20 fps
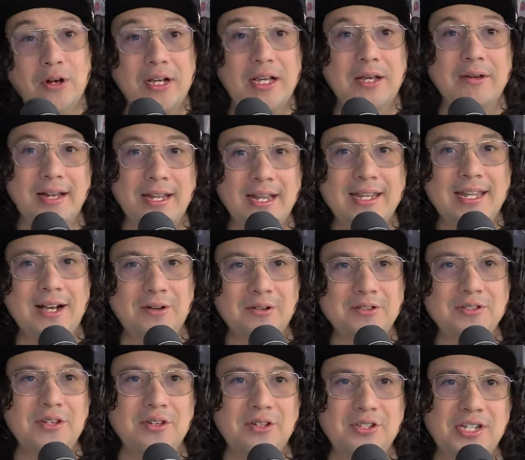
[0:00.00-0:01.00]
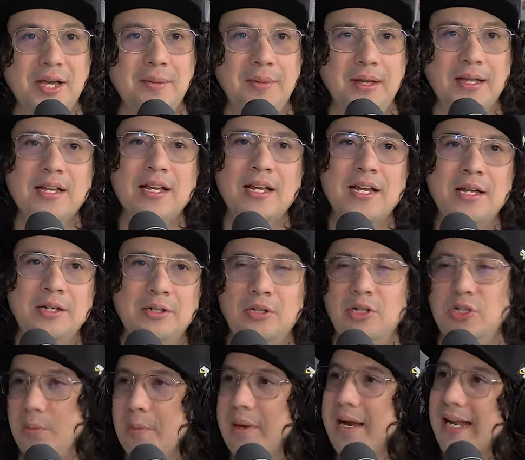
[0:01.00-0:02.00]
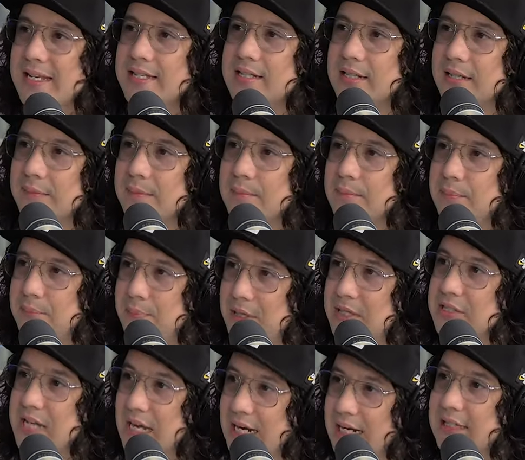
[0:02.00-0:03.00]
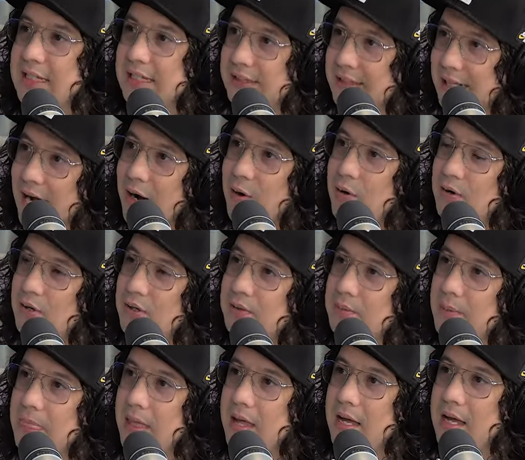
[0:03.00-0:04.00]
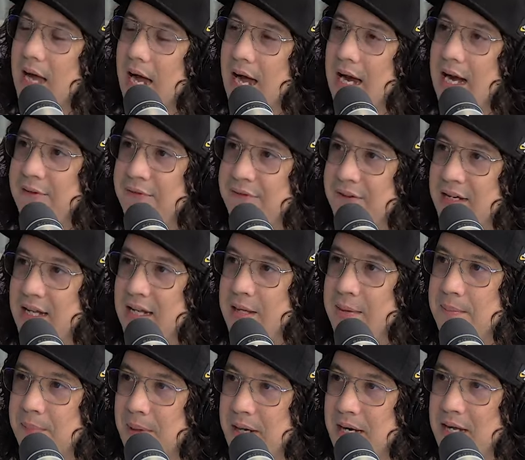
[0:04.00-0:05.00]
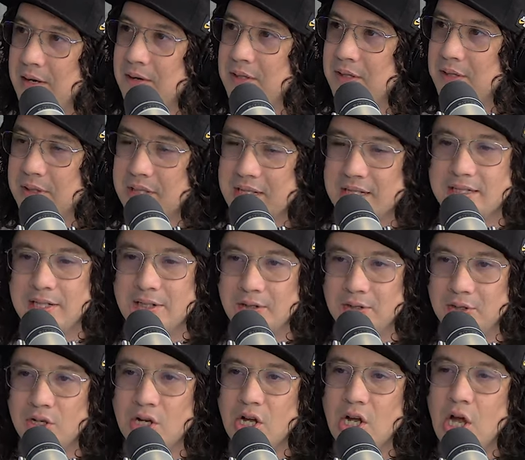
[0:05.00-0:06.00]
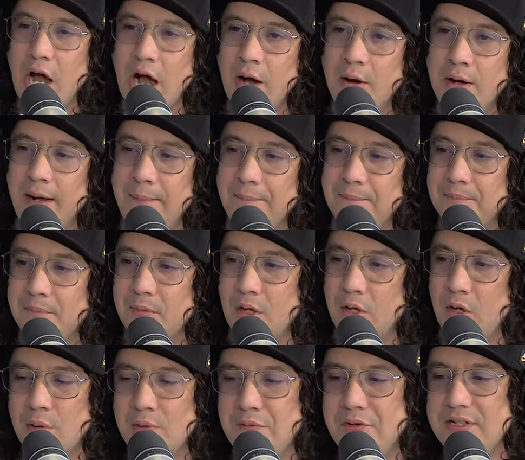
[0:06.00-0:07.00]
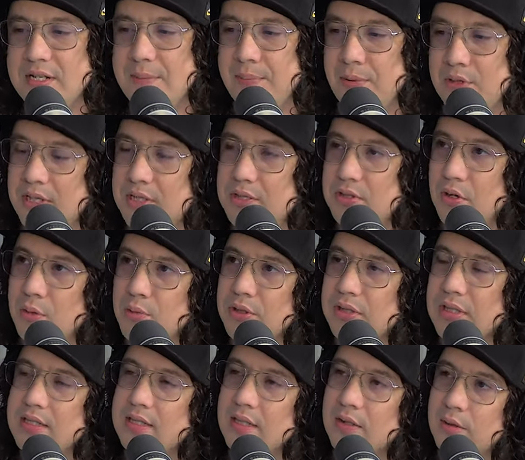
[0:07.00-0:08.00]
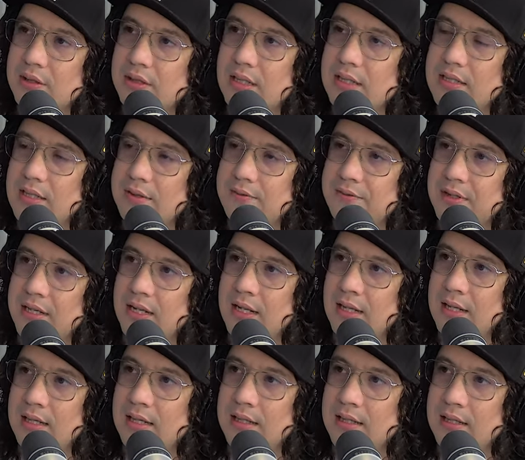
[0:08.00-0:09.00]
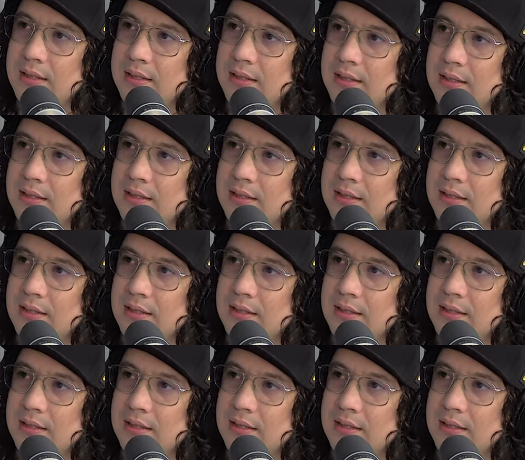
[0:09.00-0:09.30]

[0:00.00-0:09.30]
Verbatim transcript: que Brian ya consiguió chamba. Lo, merece. Pues, o sea, él te trajo a la feria de empleo y todo ese rollo. Ahora, ¿cómo fue ese proceso? ¿Cómo te diste cuenta de esa feria de,